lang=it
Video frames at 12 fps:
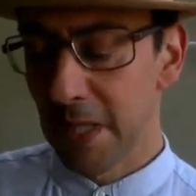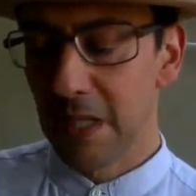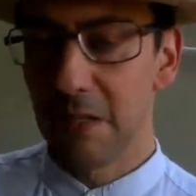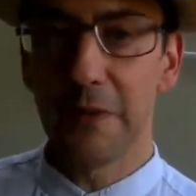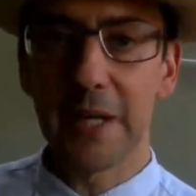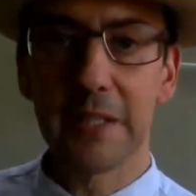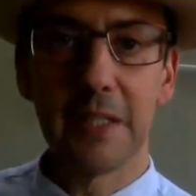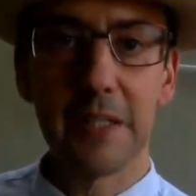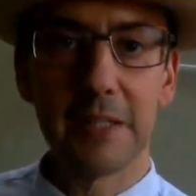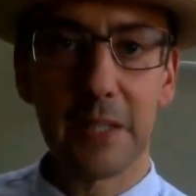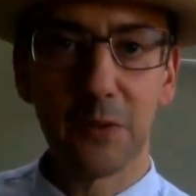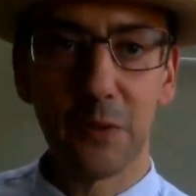infatti gli
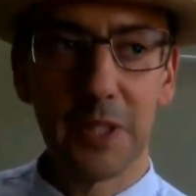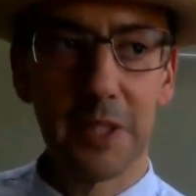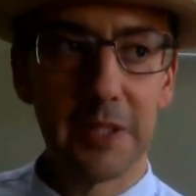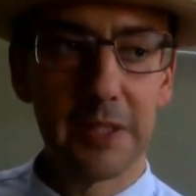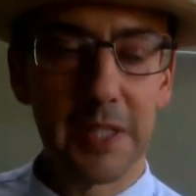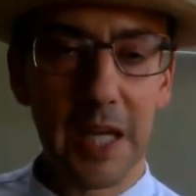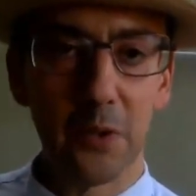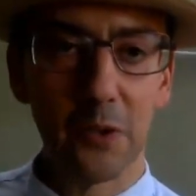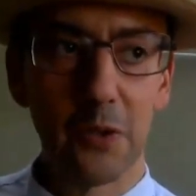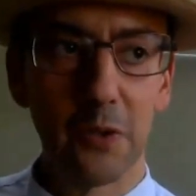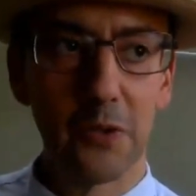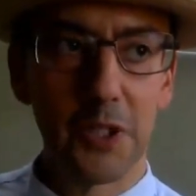stati uniti stanno
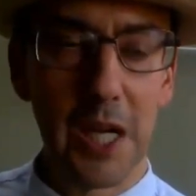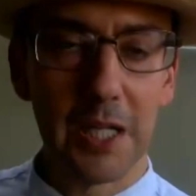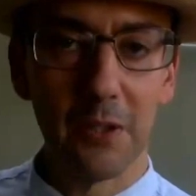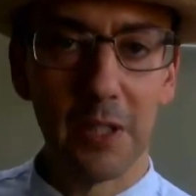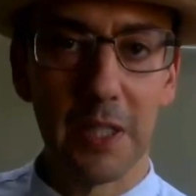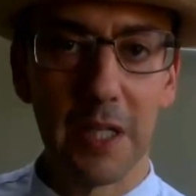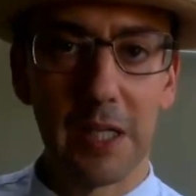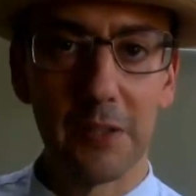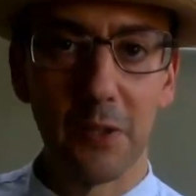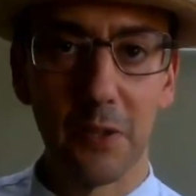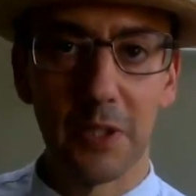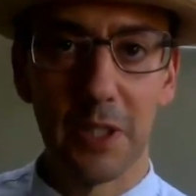scongelando le
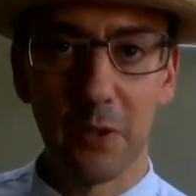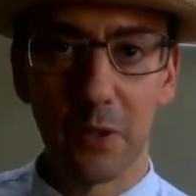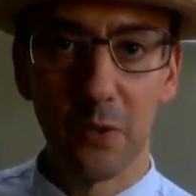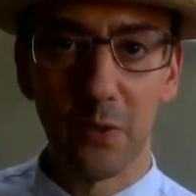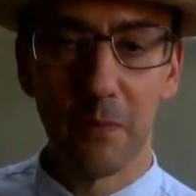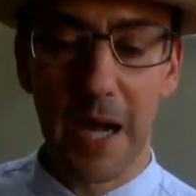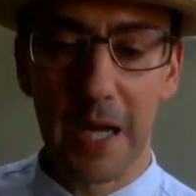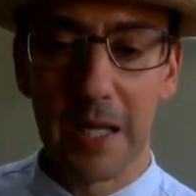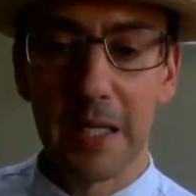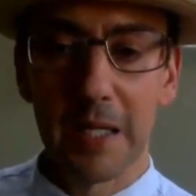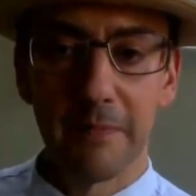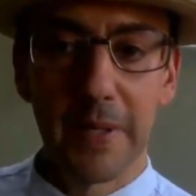relazioni con cuba
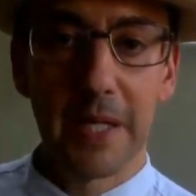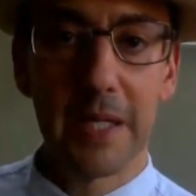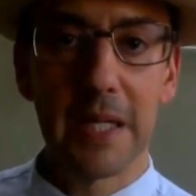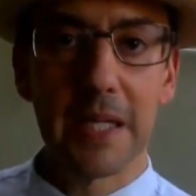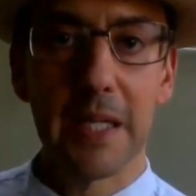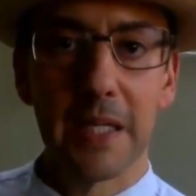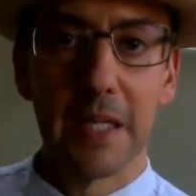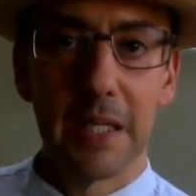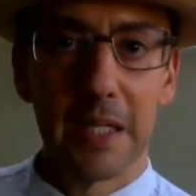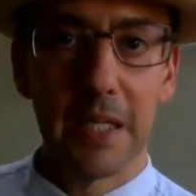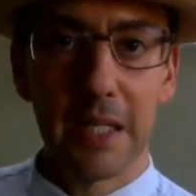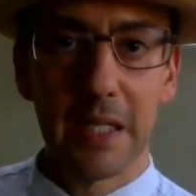perché
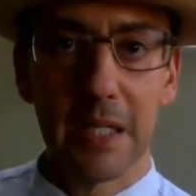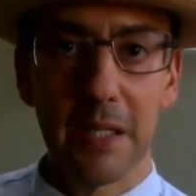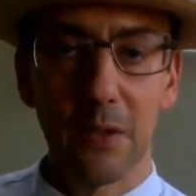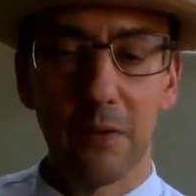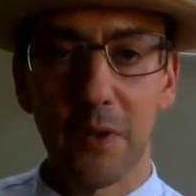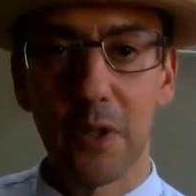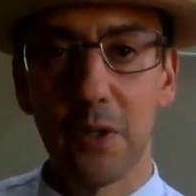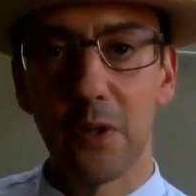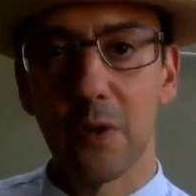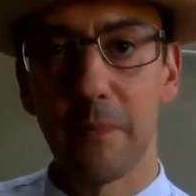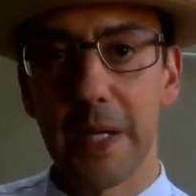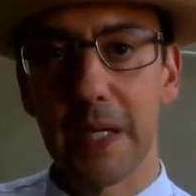eh, non
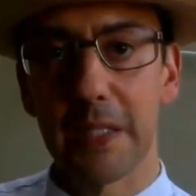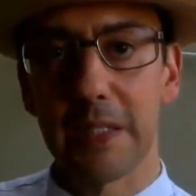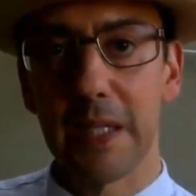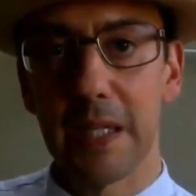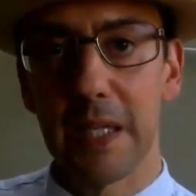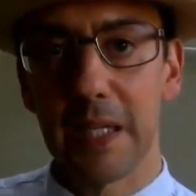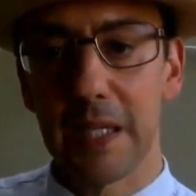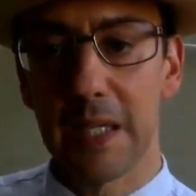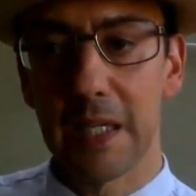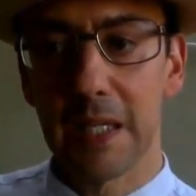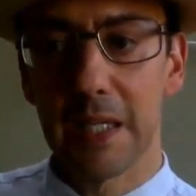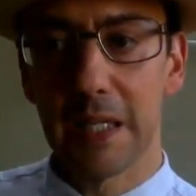vogliono perdere
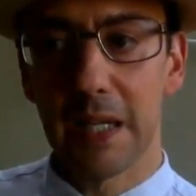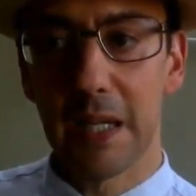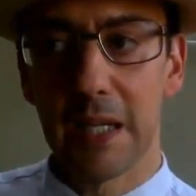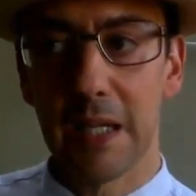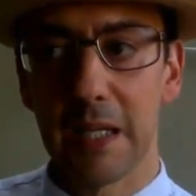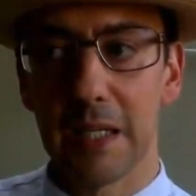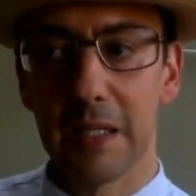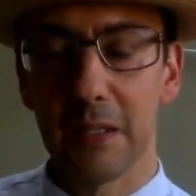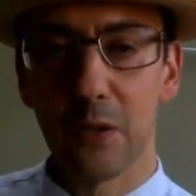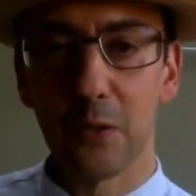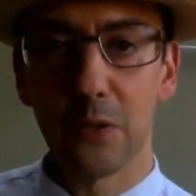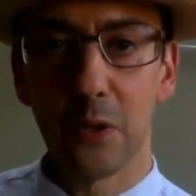eh, il,
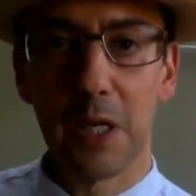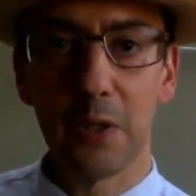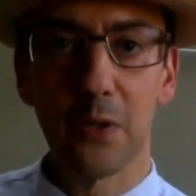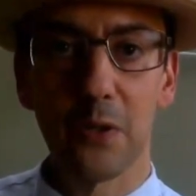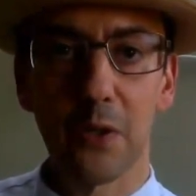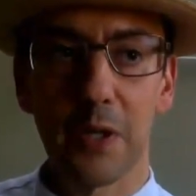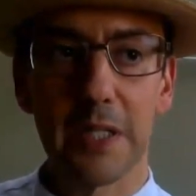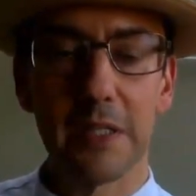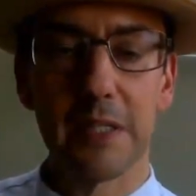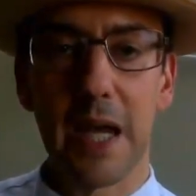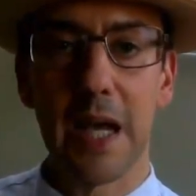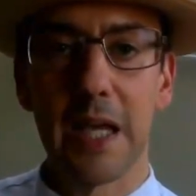contro la
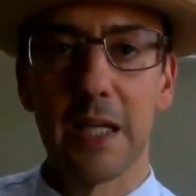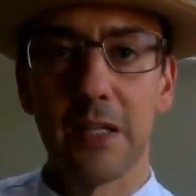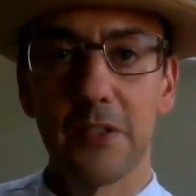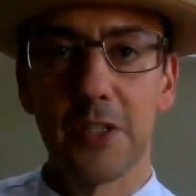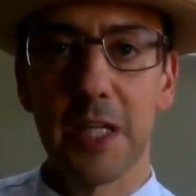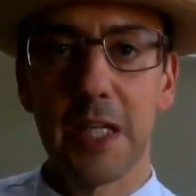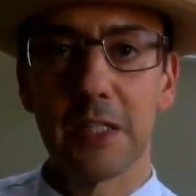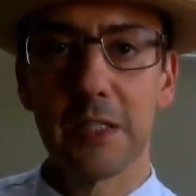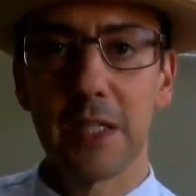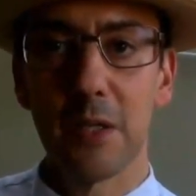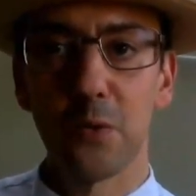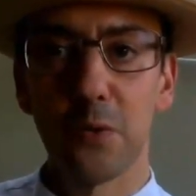concorrenza
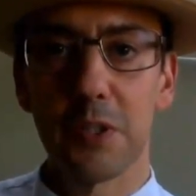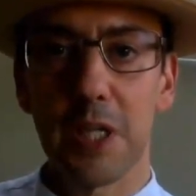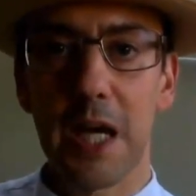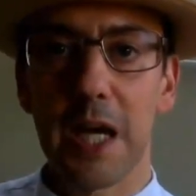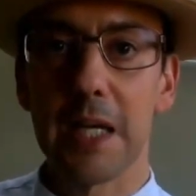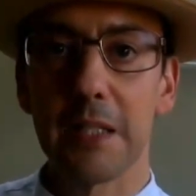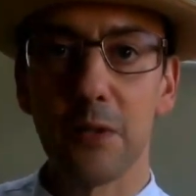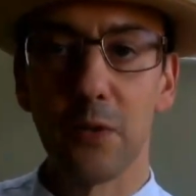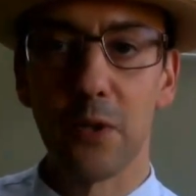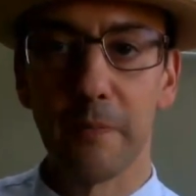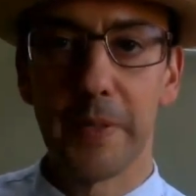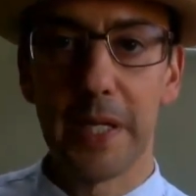cinese russa ed
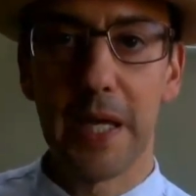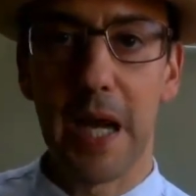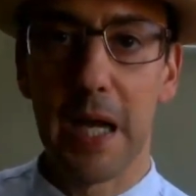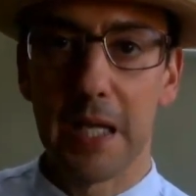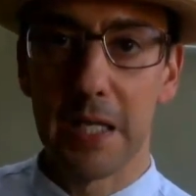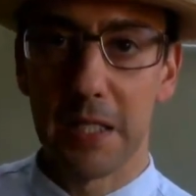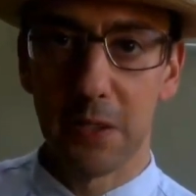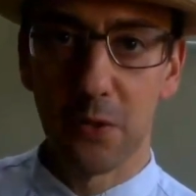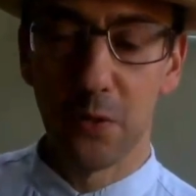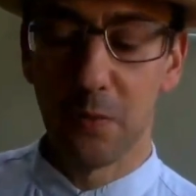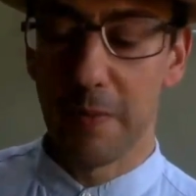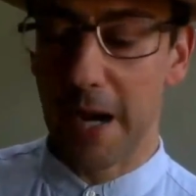europea in
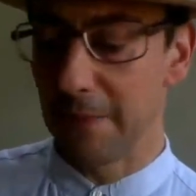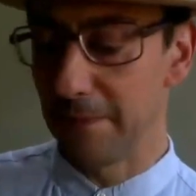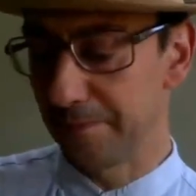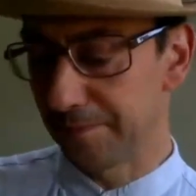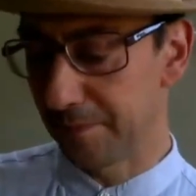cuba